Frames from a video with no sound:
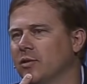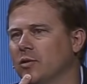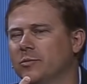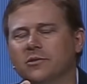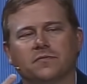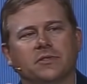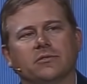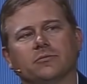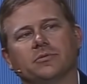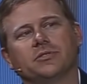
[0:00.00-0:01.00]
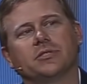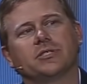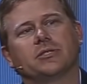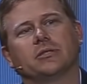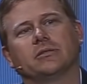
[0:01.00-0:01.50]
वो घर में फीटल
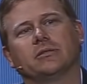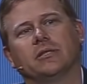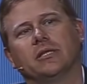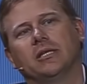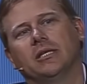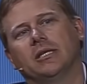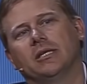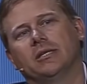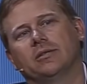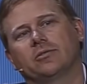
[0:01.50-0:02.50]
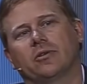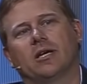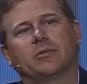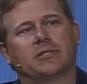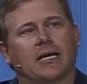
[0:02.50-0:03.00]
पोजीशन पर लेटी हुई थी और
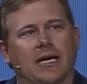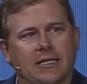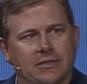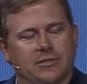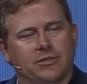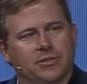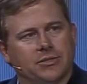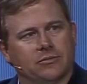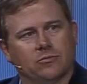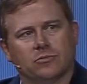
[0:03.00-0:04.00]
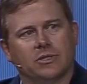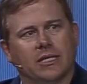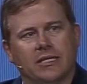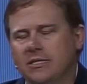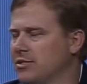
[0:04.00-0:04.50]
बहुत दुखी भी थी कि
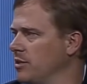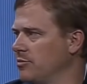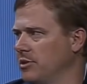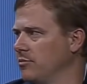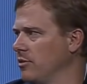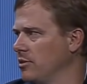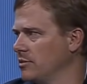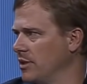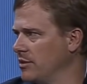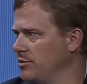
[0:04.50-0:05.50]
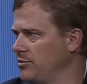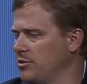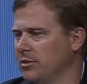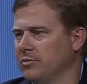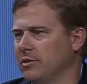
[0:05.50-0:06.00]
क्या मैंने कुछ गलत खा लिया या
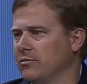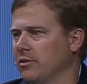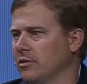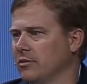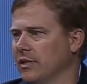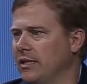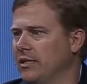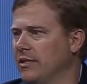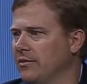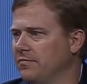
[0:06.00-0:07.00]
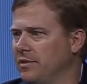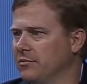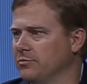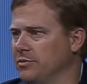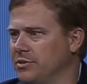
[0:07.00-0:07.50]
मैंने कुछ गलत कर दिया
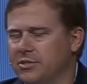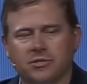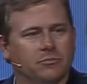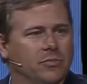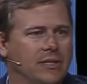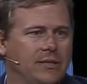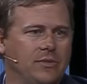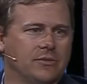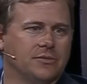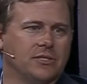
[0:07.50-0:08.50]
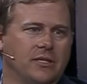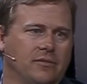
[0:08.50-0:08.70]
अपने आप को दोष दे रही थी वो उस